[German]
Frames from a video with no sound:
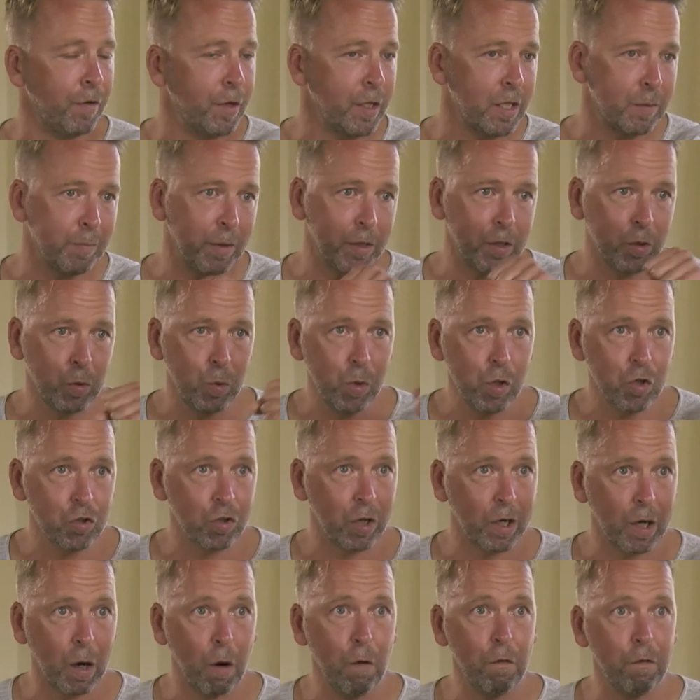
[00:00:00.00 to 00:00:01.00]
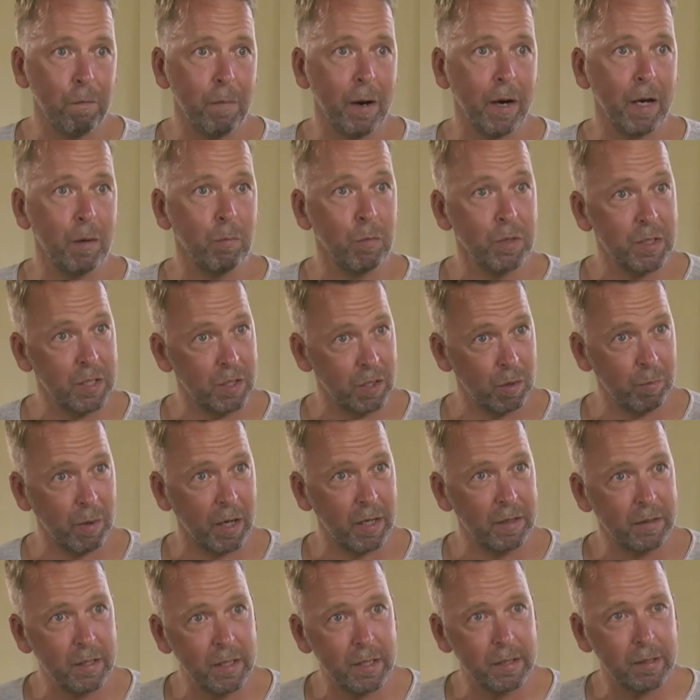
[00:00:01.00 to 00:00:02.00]
wenn ich meinen Kühlschrank aufmache, muss ich
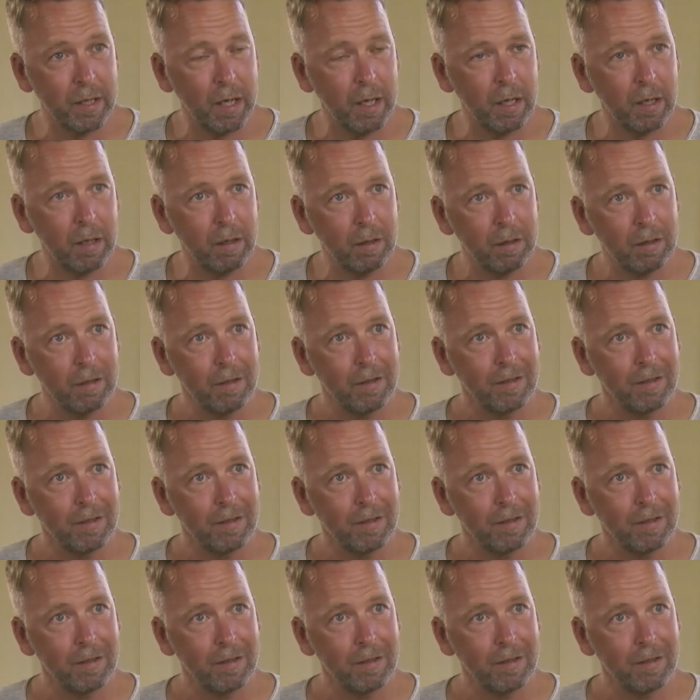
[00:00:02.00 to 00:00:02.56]
immer an dich denken.